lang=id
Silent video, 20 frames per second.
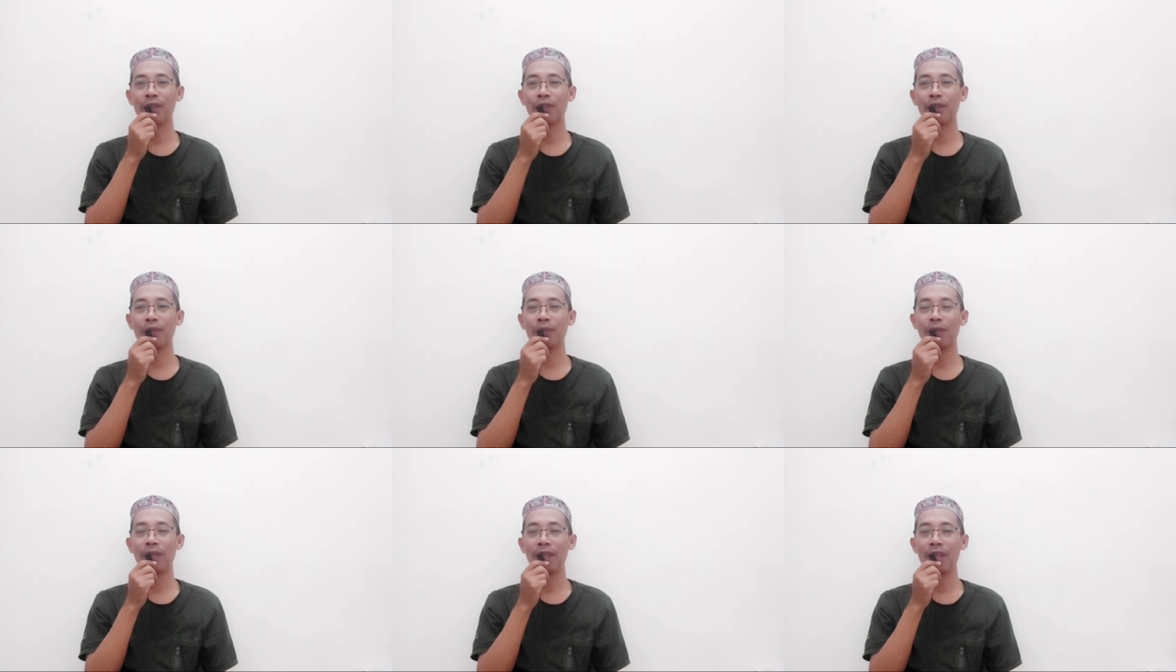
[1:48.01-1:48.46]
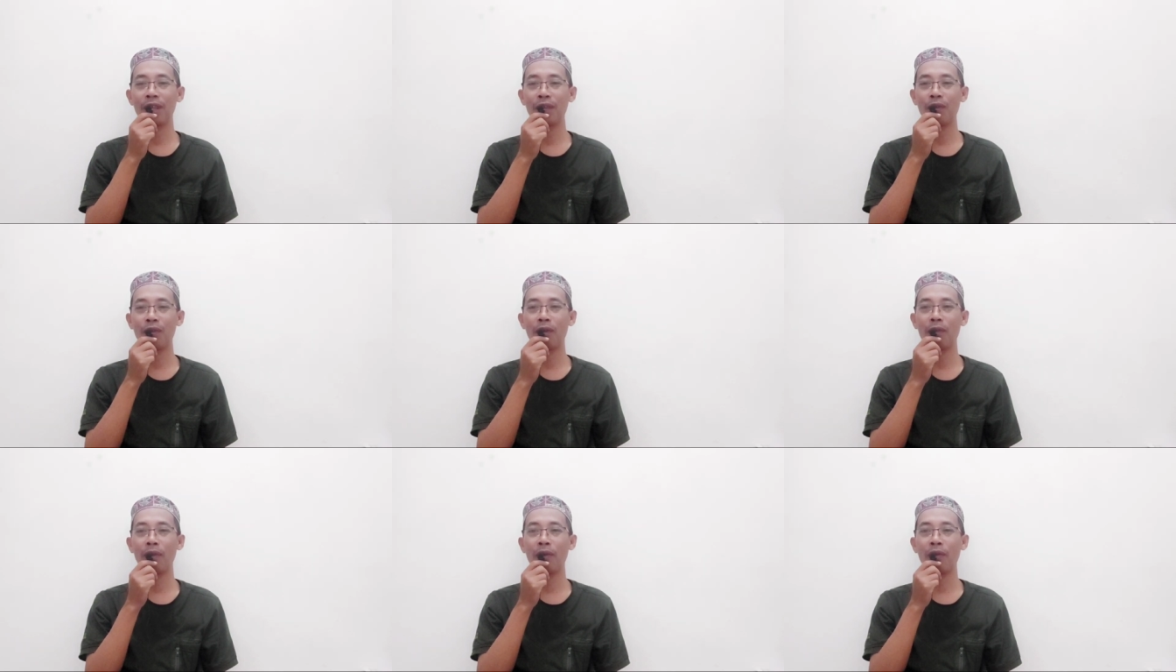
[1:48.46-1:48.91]
sahbihi
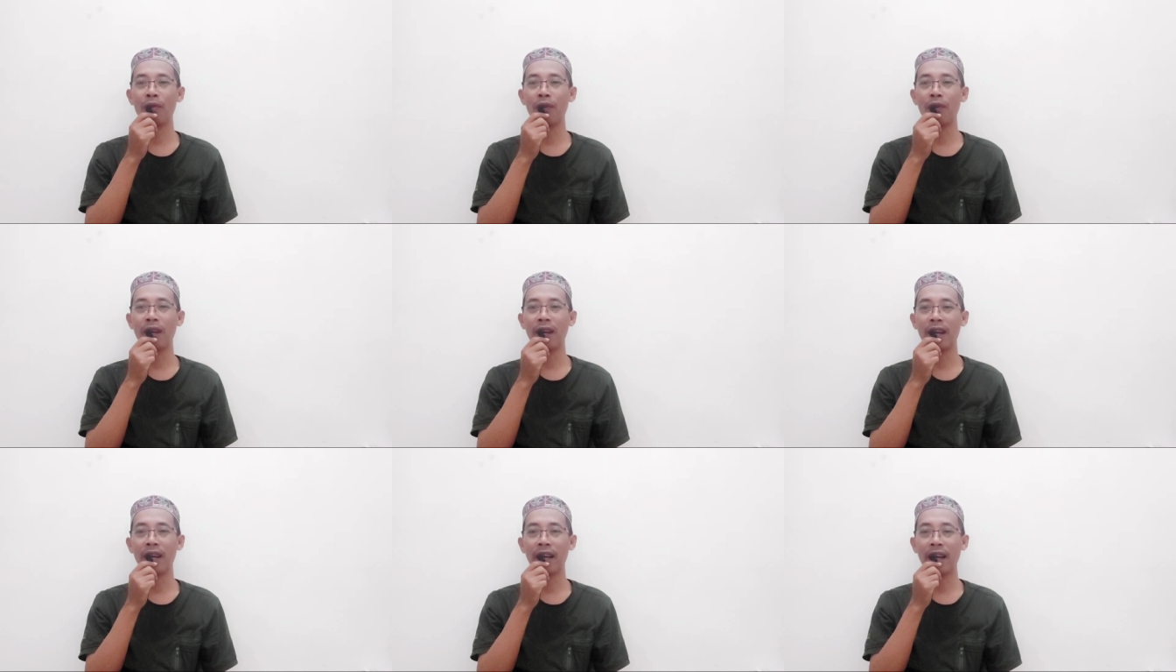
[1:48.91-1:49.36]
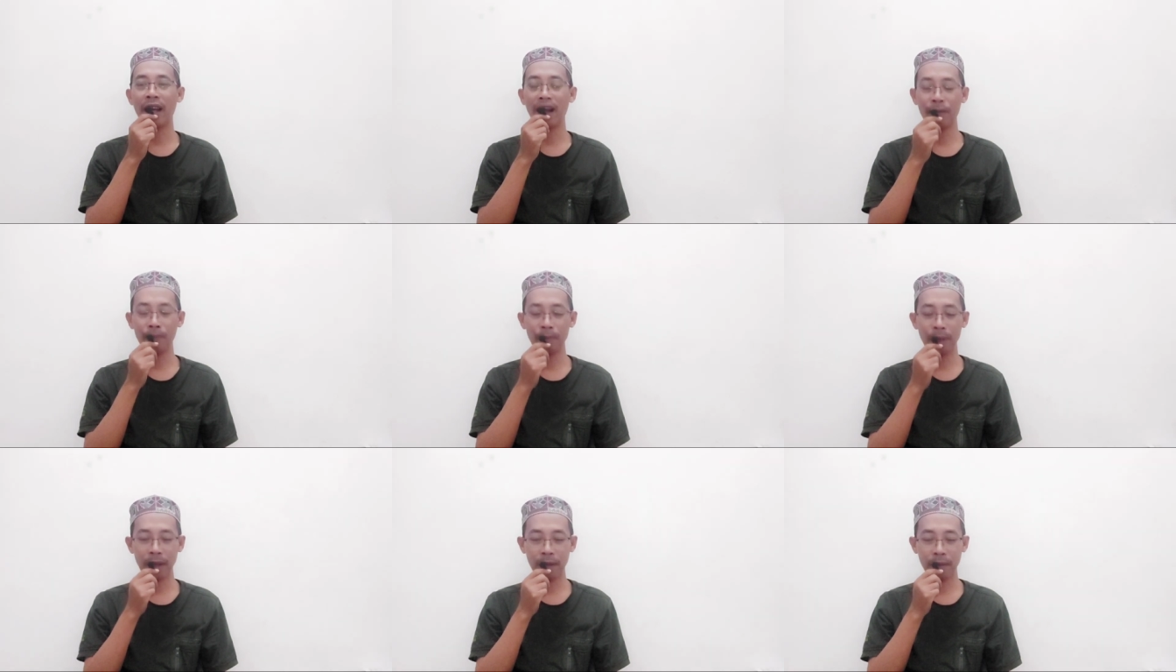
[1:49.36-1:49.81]
wa mawala
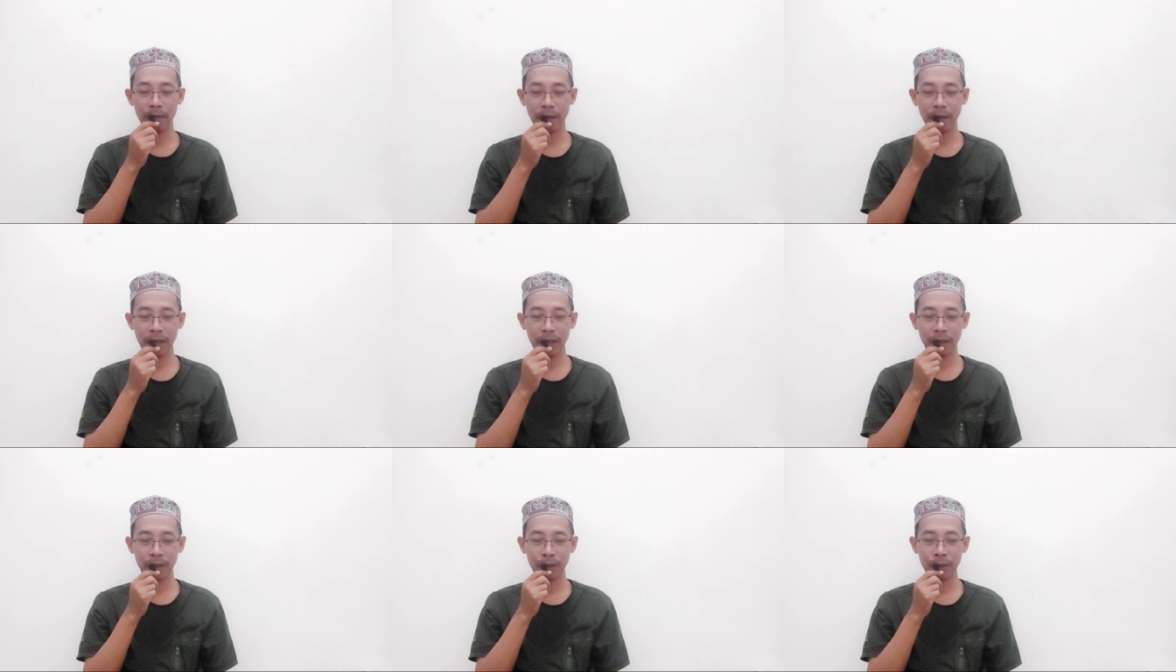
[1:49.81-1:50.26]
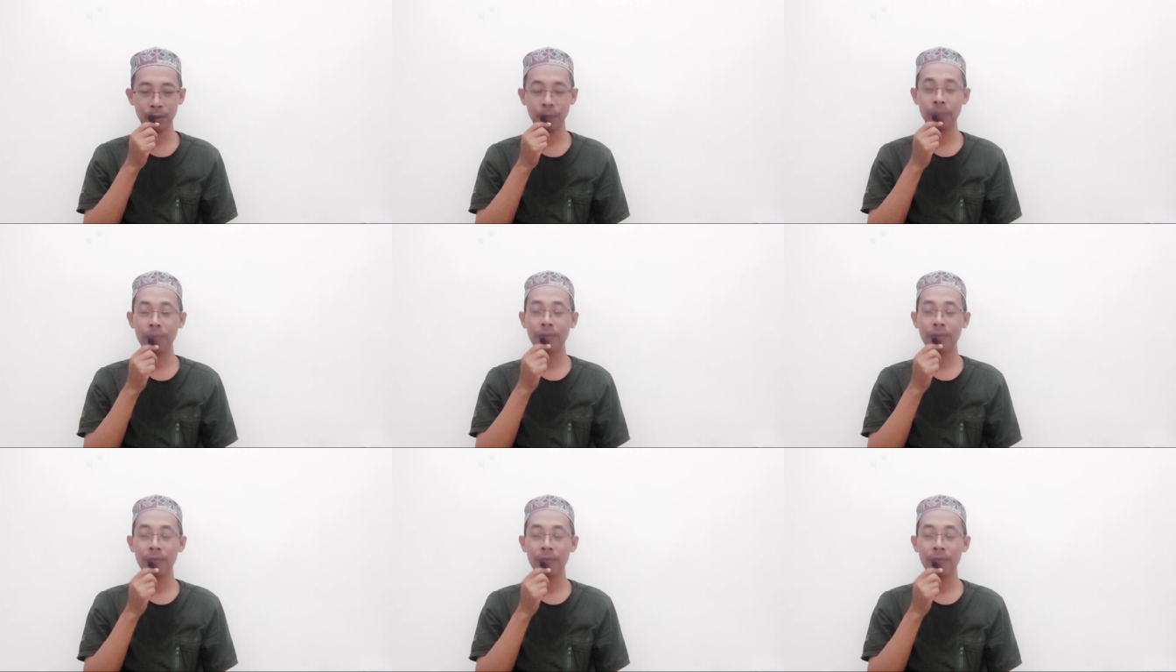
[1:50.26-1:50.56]
amma ba'du